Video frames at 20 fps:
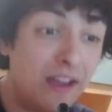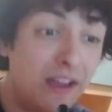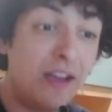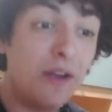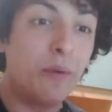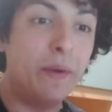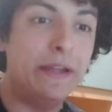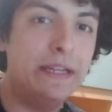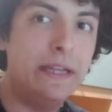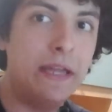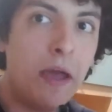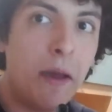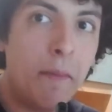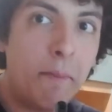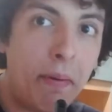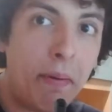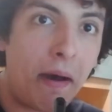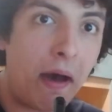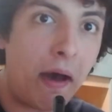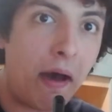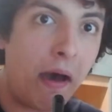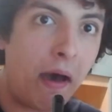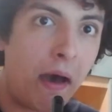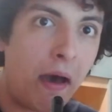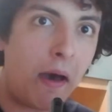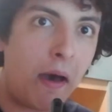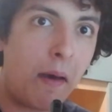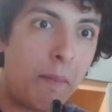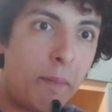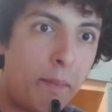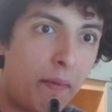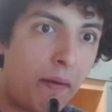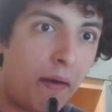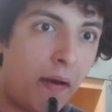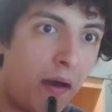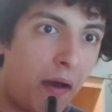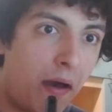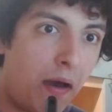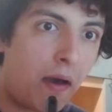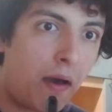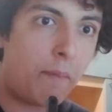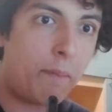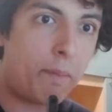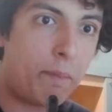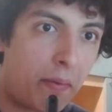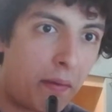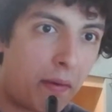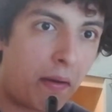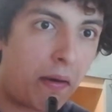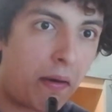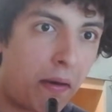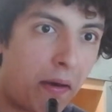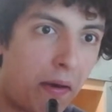Quindi pa pa pa